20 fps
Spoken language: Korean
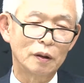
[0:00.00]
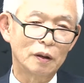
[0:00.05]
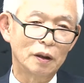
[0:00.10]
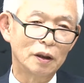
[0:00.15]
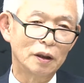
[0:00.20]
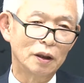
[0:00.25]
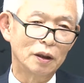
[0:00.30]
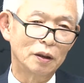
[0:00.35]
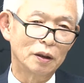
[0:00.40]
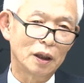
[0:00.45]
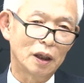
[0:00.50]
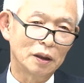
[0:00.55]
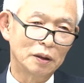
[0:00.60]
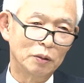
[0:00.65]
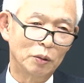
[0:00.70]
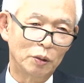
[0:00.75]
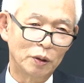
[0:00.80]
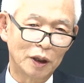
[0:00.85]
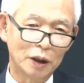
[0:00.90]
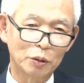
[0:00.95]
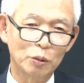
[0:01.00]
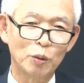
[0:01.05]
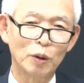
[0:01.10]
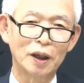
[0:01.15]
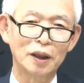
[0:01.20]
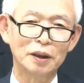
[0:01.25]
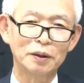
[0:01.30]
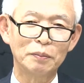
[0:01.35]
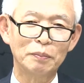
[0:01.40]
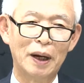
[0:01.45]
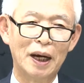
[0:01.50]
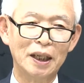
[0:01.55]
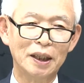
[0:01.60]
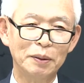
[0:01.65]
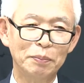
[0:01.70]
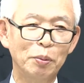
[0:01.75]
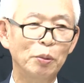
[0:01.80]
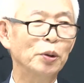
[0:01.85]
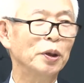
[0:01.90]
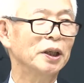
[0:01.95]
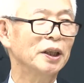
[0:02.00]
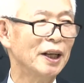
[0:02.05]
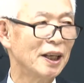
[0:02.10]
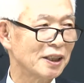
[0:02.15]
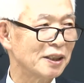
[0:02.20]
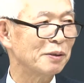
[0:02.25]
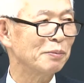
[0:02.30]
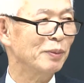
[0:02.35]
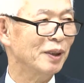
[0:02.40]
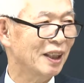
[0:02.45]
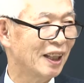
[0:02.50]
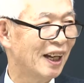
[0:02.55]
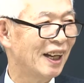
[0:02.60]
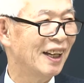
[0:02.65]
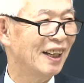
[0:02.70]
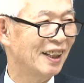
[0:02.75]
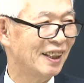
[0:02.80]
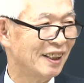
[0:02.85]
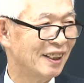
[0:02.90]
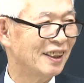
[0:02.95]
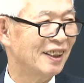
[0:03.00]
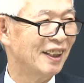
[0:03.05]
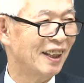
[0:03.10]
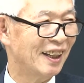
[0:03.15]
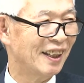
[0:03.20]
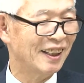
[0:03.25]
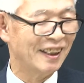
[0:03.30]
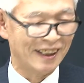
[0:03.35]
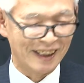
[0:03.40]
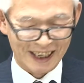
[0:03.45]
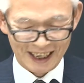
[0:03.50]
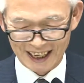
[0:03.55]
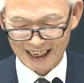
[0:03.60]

네. 어, 한 오랫동안 많이 보긴 했습니다. 아유 뭐